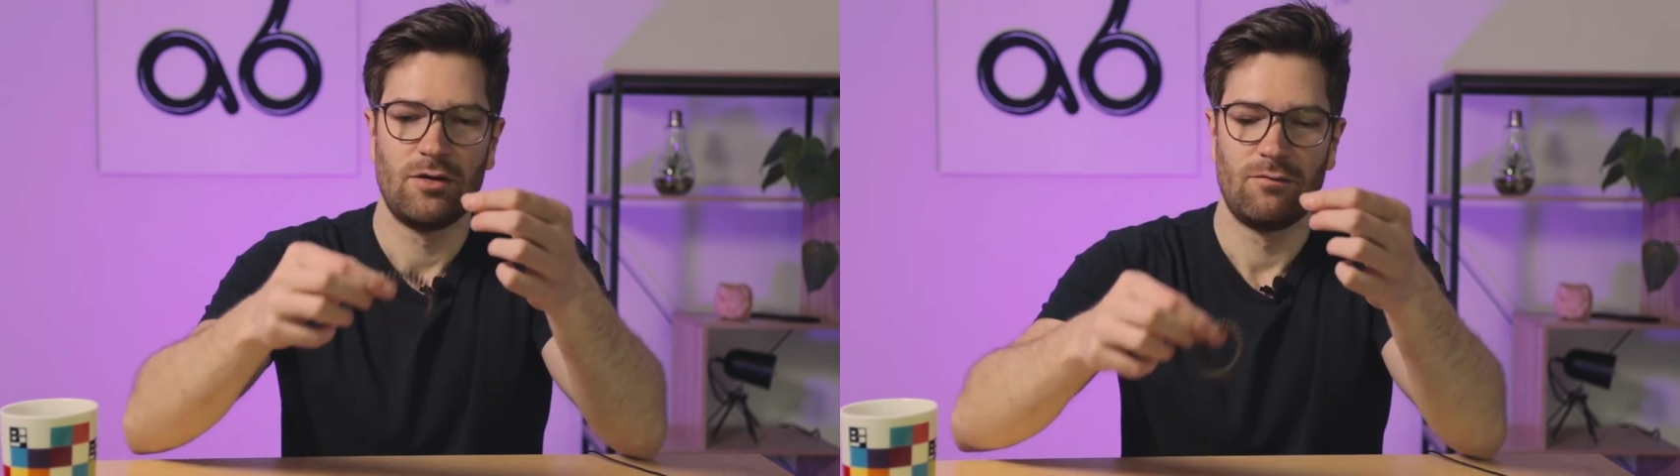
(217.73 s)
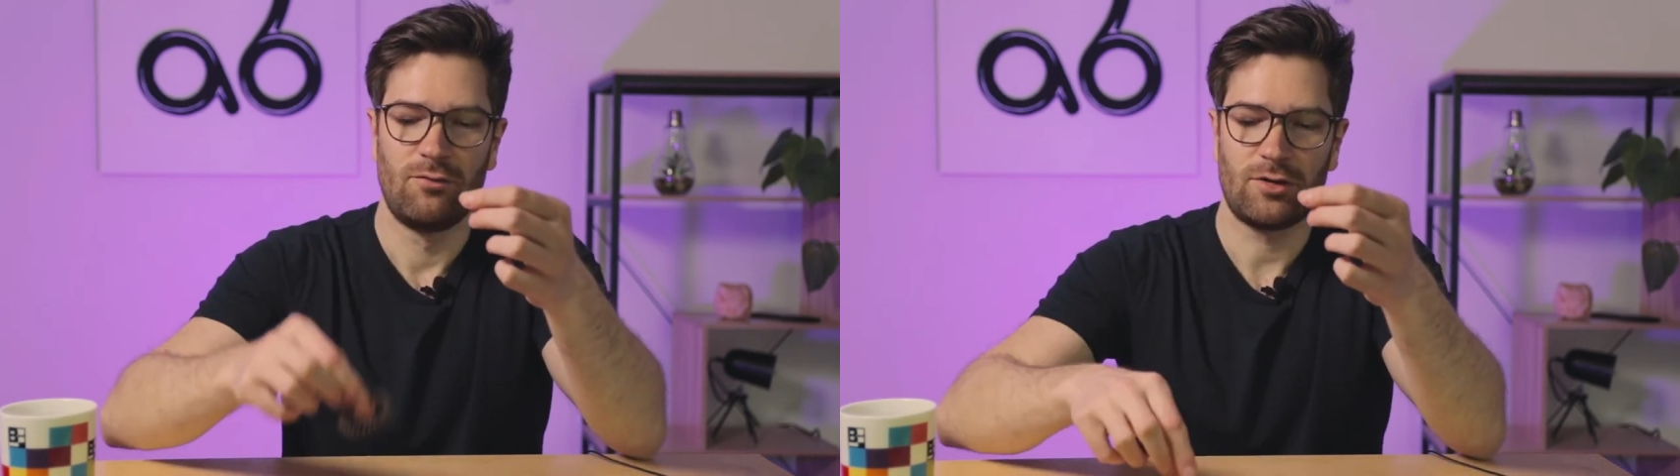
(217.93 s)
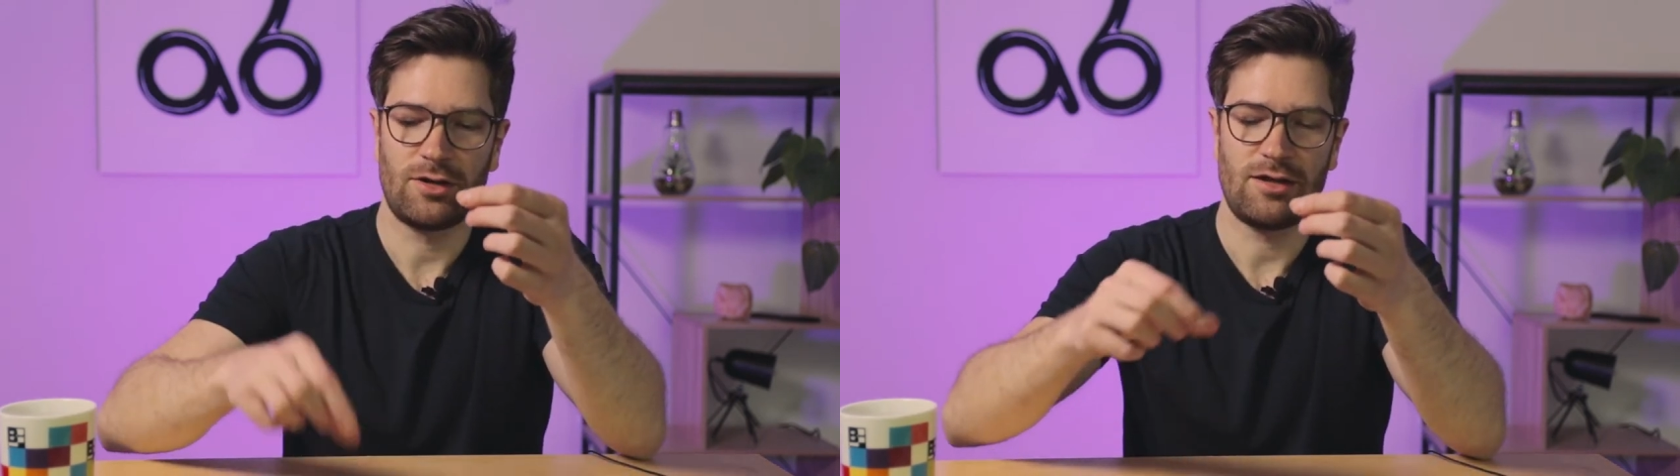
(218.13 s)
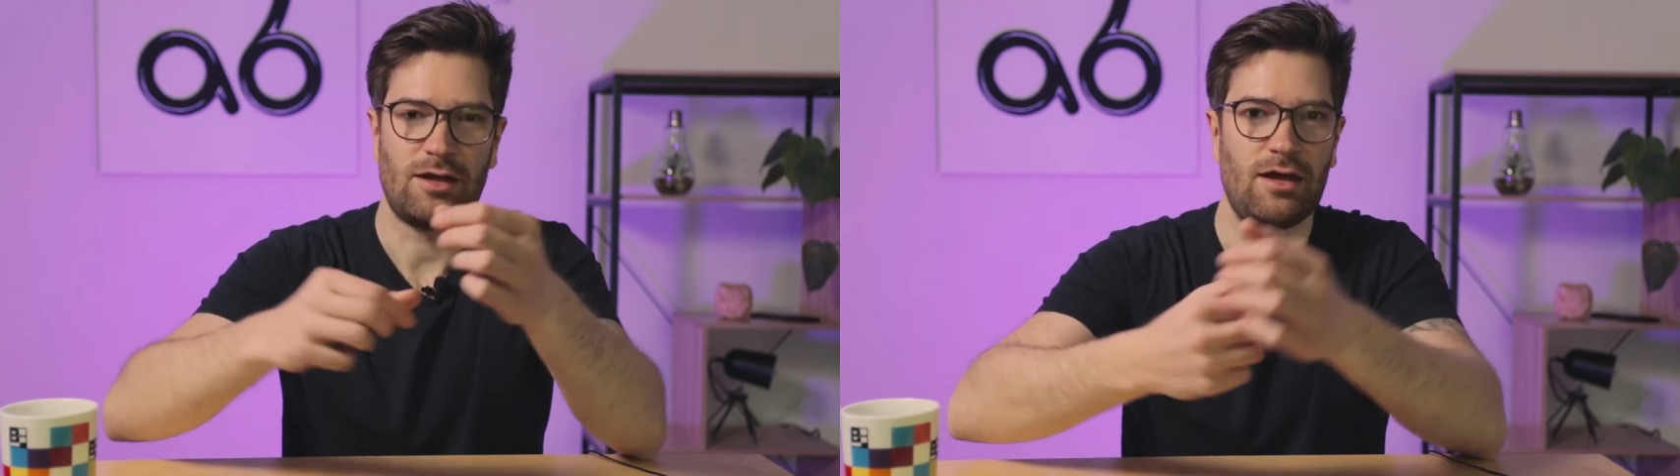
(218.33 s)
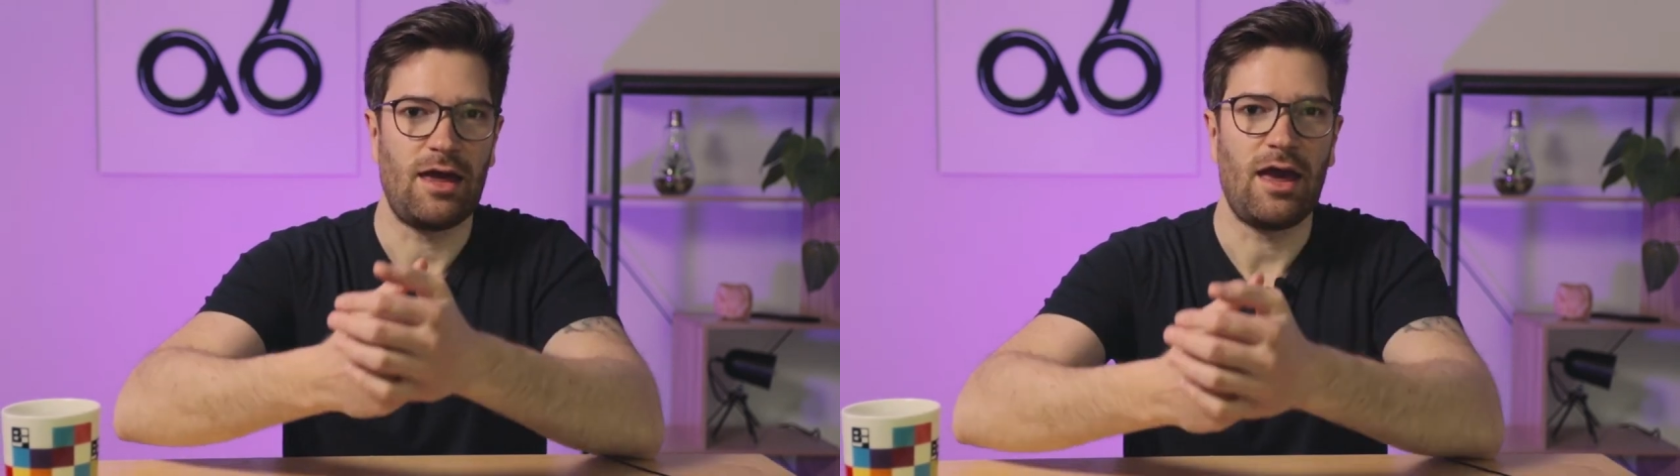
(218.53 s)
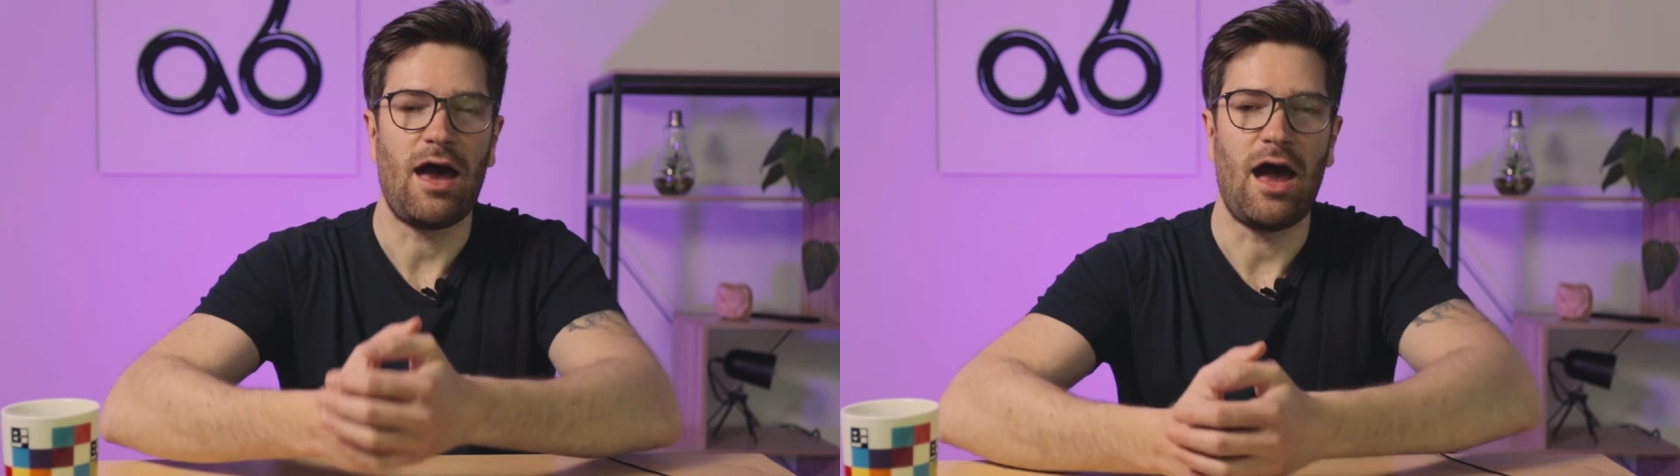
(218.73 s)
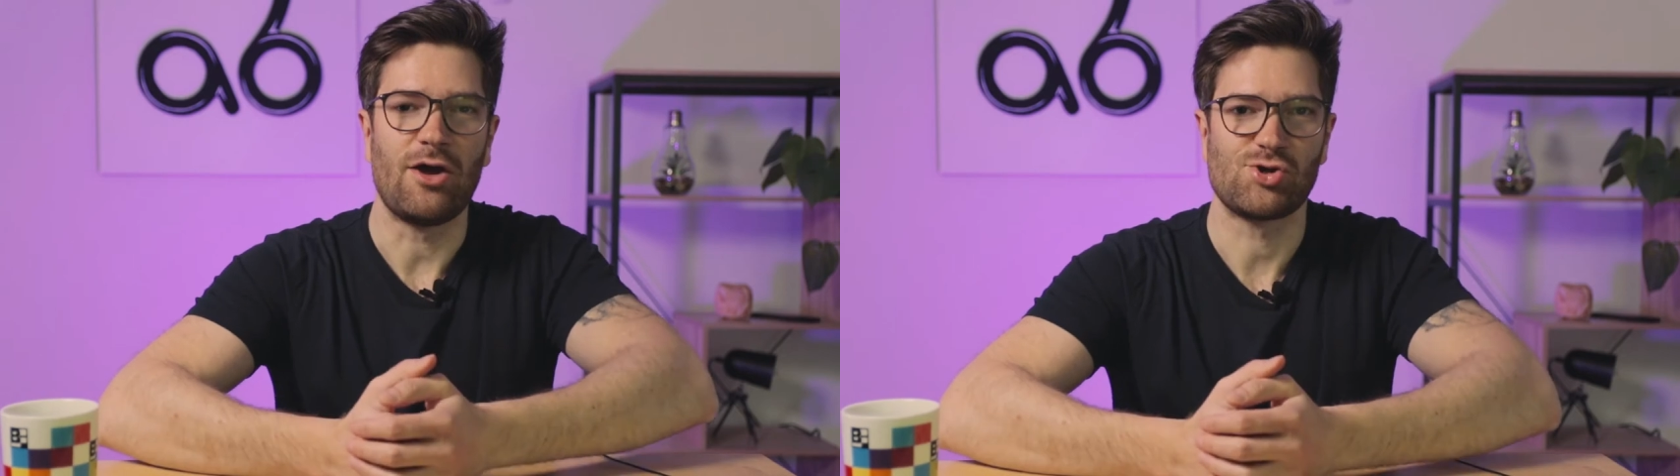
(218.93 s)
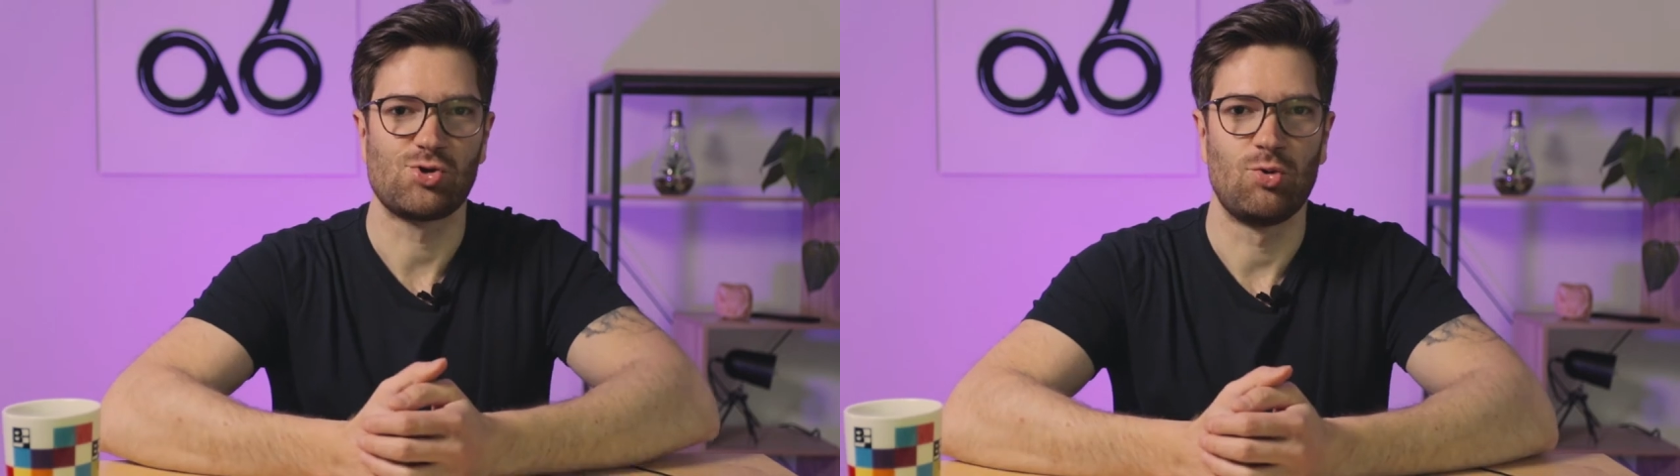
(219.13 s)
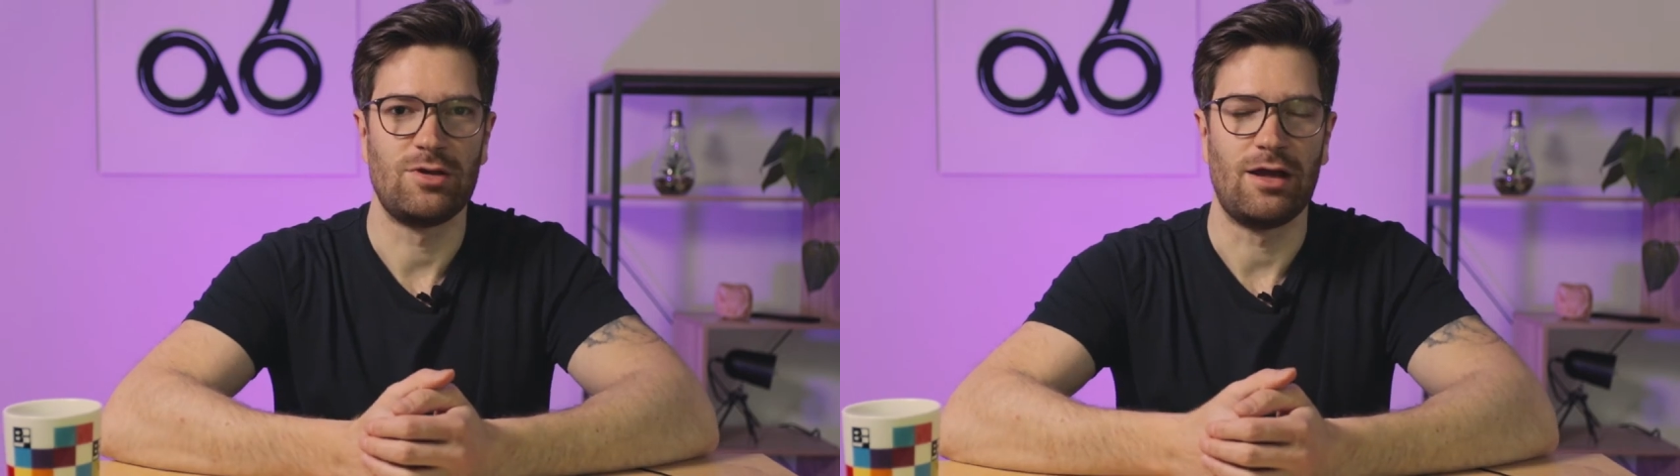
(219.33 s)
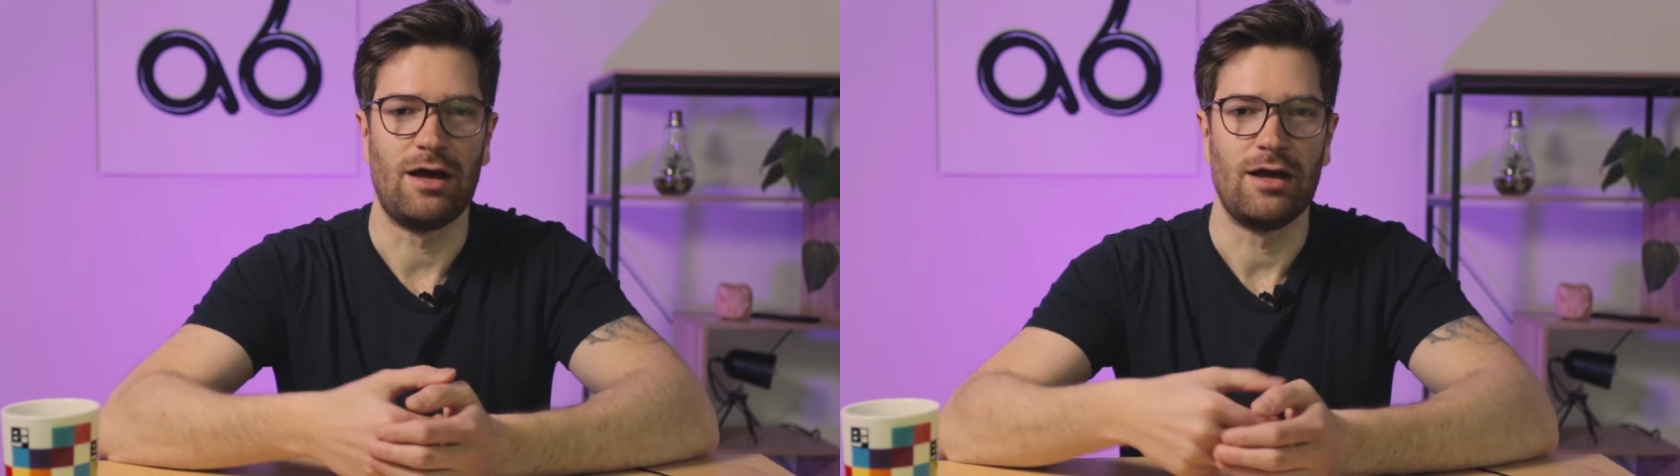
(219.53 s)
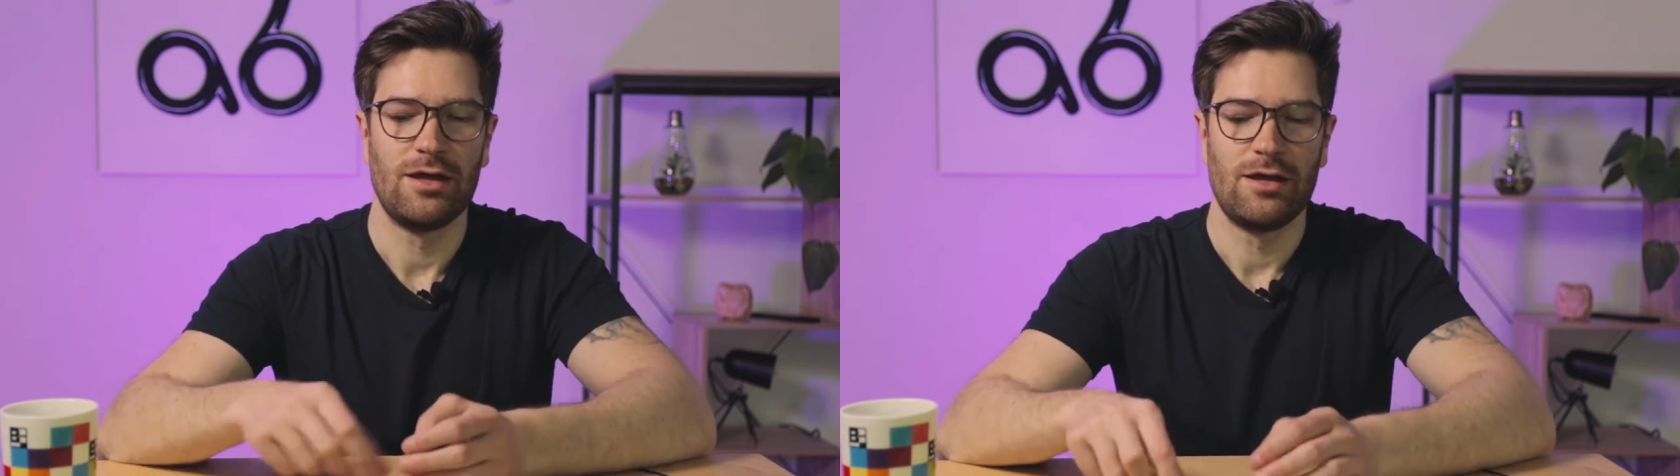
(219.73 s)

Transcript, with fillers: wirklich äh, RH-schonender.